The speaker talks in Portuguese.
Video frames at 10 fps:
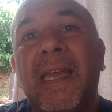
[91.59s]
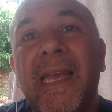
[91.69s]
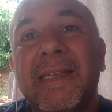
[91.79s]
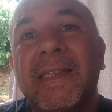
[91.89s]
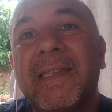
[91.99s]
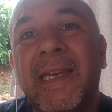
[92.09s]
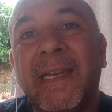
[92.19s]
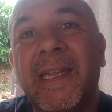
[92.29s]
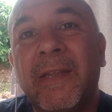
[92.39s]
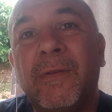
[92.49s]
Esse
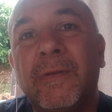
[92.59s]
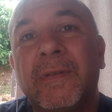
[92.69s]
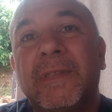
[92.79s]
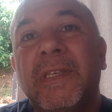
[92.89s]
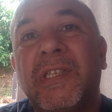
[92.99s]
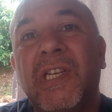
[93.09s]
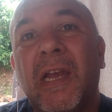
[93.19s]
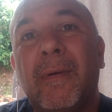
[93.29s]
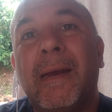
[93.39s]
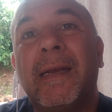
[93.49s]
segredo se
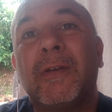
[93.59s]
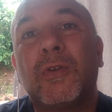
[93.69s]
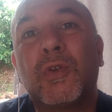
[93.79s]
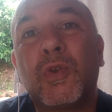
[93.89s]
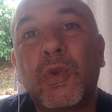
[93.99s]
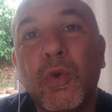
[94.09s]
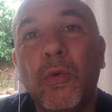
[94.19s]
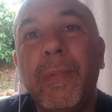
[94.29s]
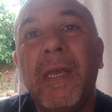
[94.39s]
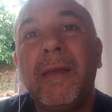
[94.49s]
chama
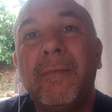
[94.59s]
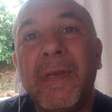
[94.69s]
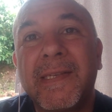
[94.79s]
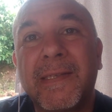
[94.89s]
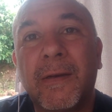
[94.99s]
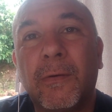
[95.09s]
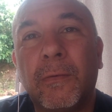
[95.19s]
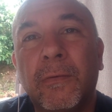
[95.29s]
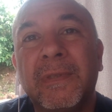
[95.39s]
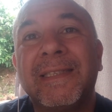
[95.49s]
submissão.